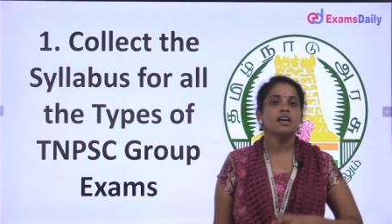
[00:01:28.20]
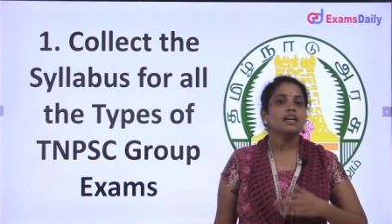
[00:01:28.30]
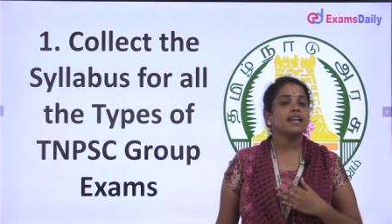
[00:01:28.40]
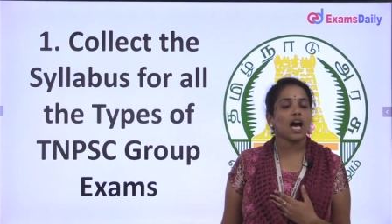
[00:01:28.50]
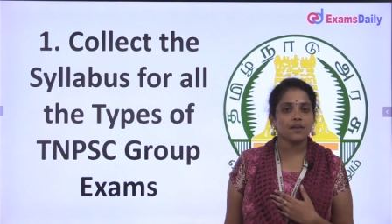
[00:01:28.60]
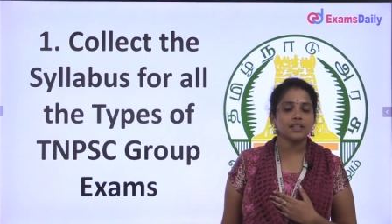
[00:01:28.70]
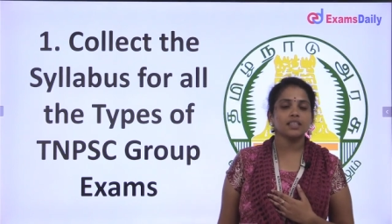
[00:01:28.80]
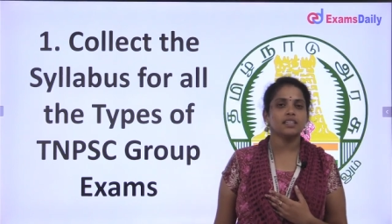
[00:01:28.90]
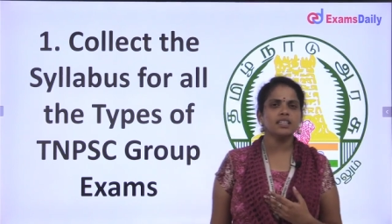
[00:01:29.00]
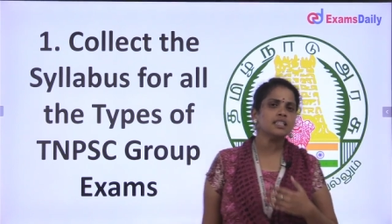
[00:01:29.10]
நான்
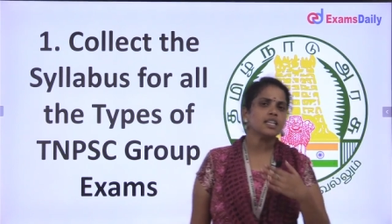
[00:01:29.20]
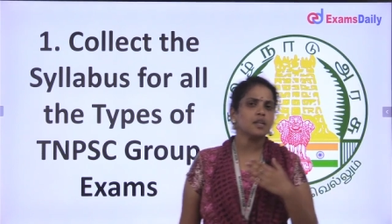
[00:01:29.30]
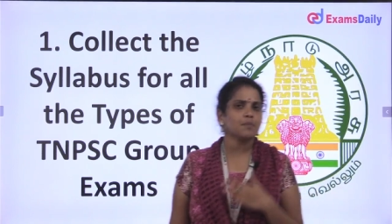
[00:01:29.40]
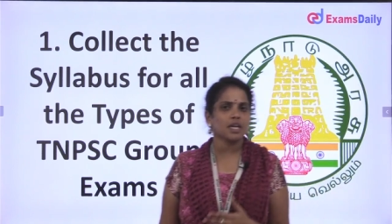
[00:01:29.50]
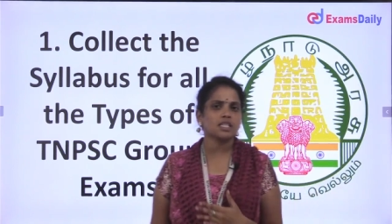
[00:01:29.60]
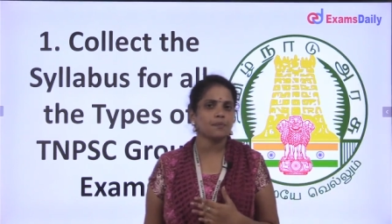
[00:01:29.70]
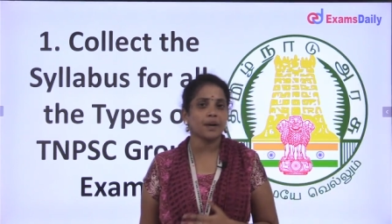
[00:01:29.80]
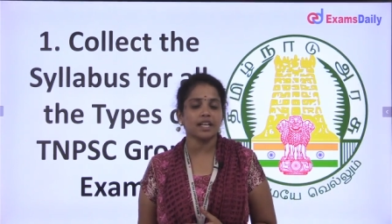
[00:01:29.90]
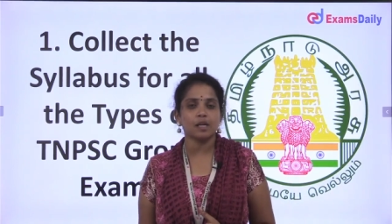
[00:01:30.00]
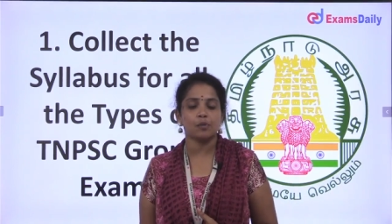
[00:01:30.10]
வந்து டிஎன்பிஎஸ்சி
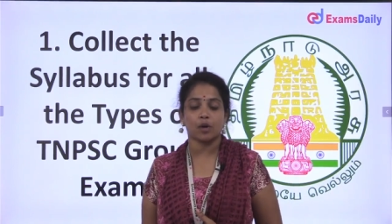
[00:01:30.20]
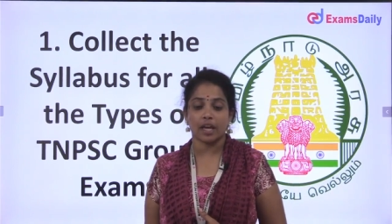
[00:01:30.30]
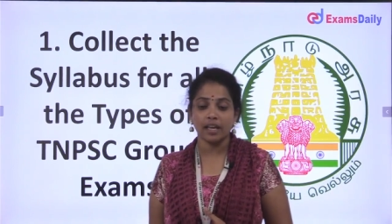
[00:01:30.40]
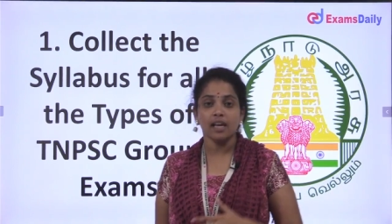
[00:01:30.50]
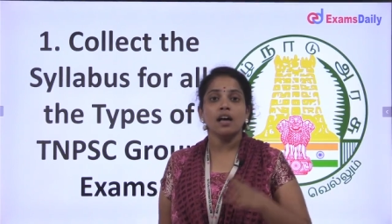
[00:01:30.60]
படிக்க போகிறேன்